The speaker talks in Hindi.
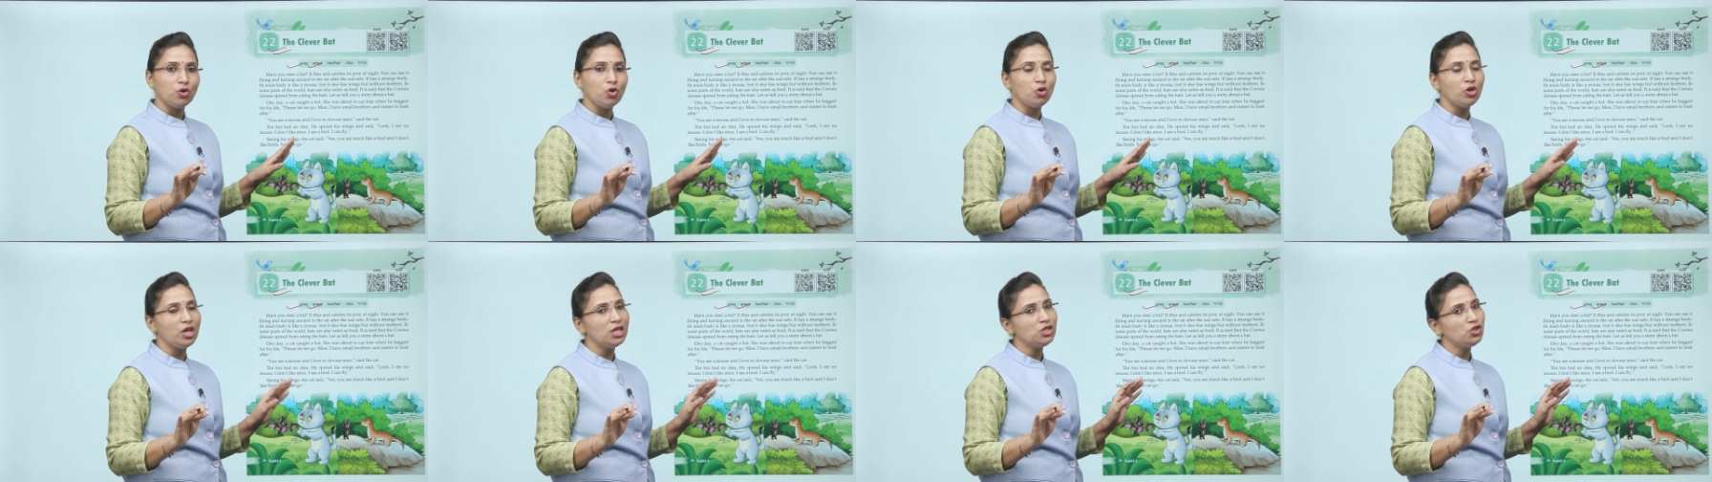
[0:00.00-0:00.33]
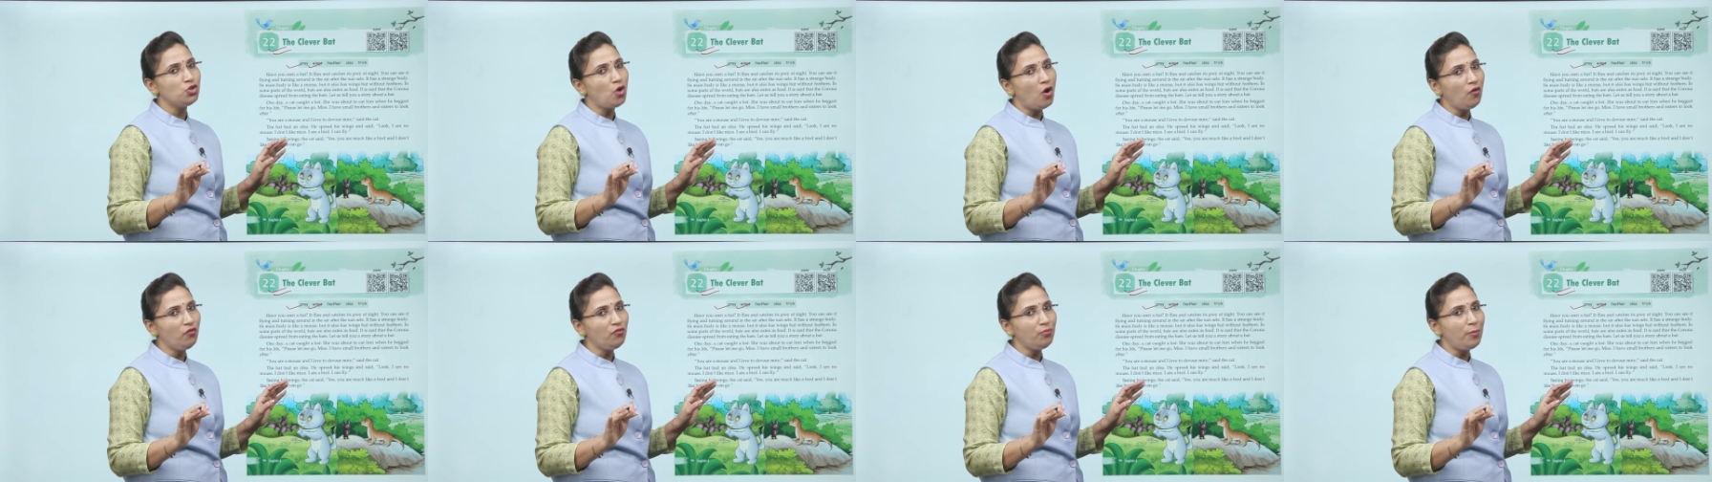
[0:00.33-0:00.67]
क्योंकि
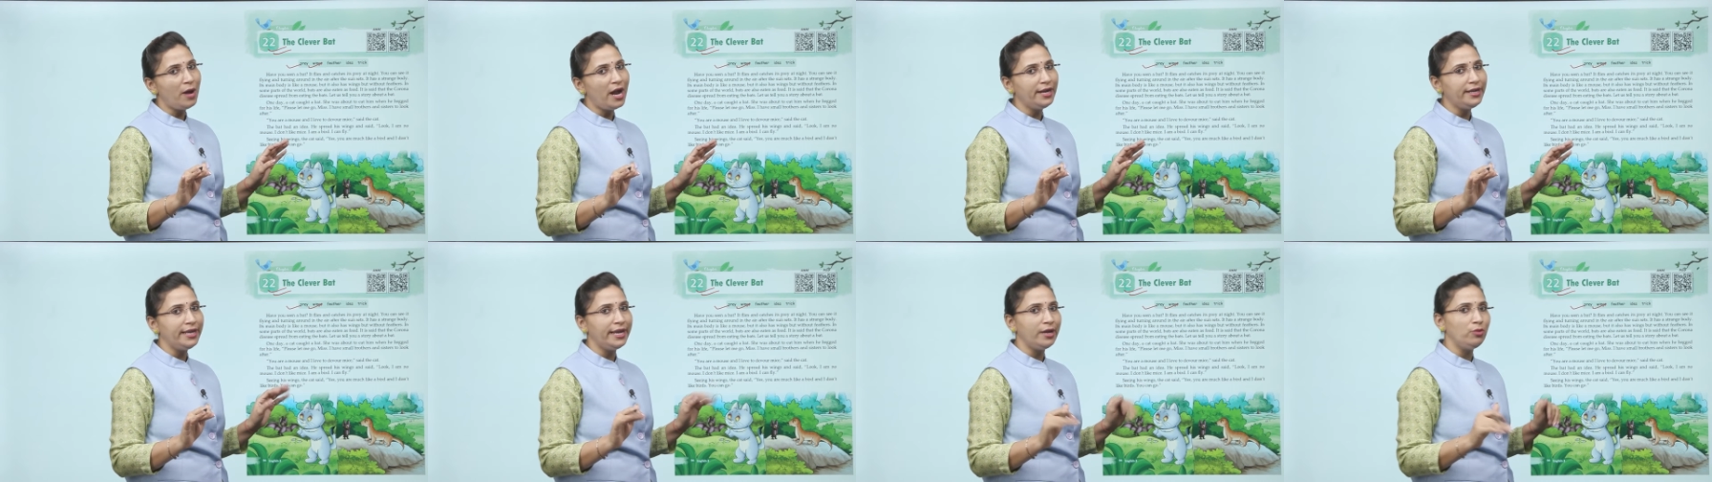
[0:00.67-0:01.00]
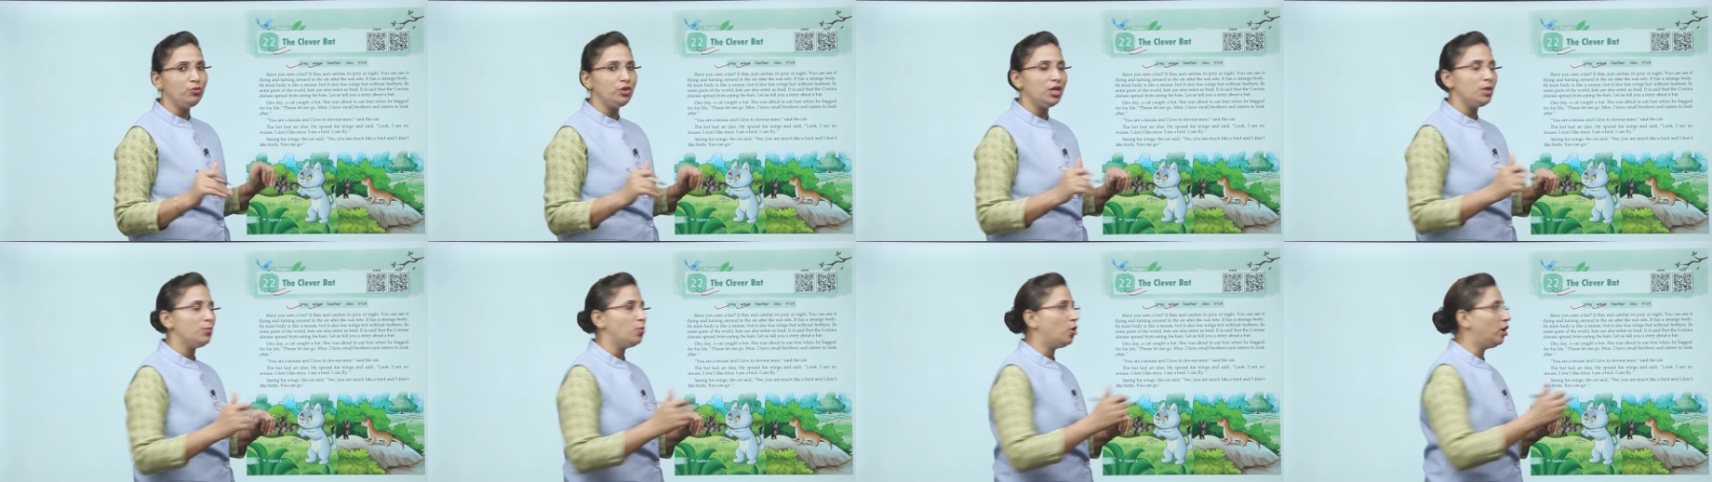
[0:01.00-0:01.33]
सॉफ्ट पार्ट है
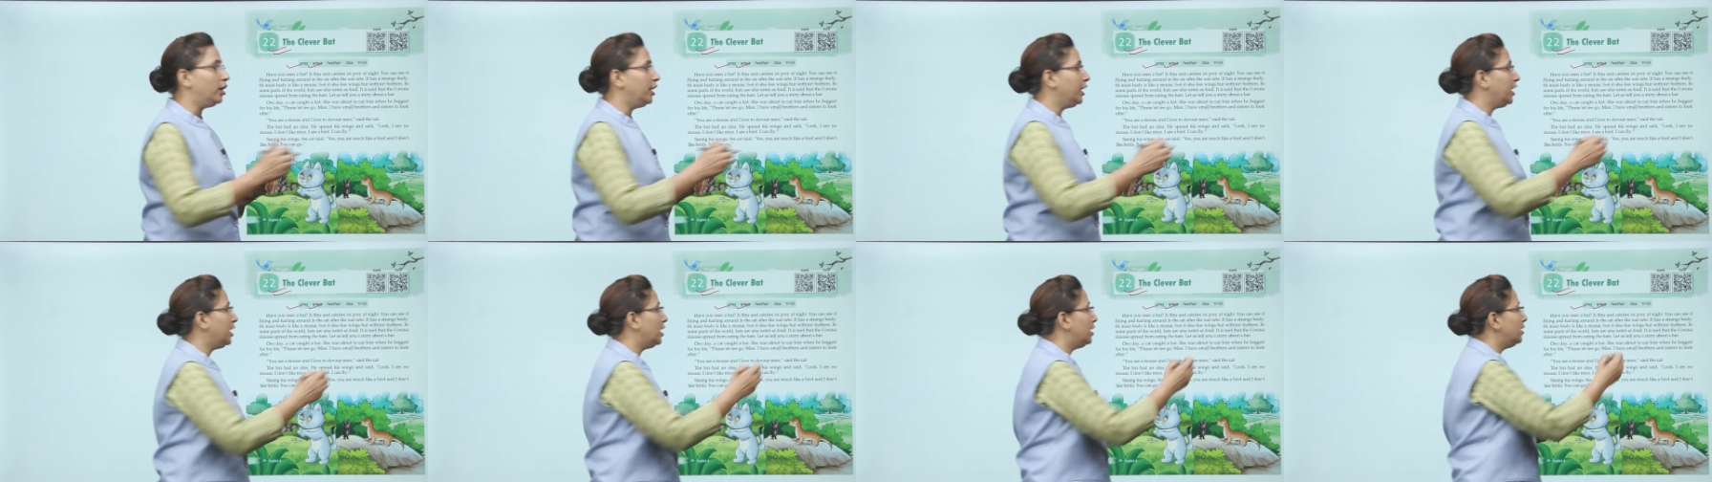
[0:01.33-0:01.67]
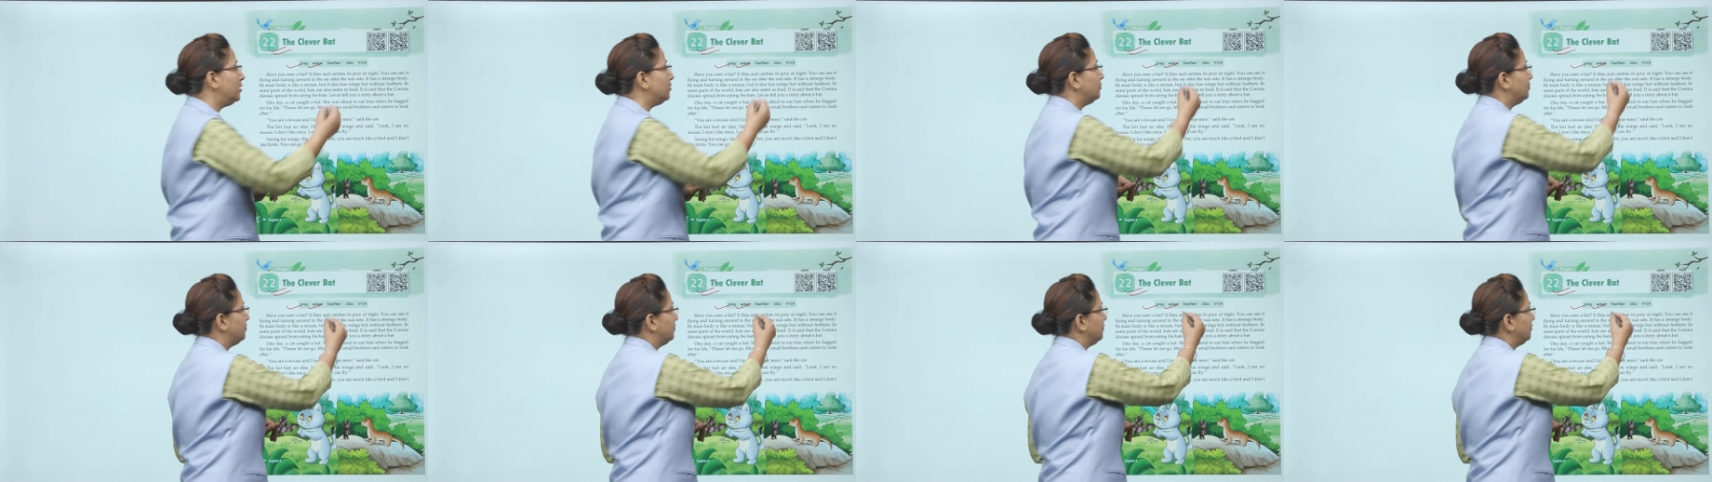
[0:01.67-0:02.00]
उनकी बॉडी का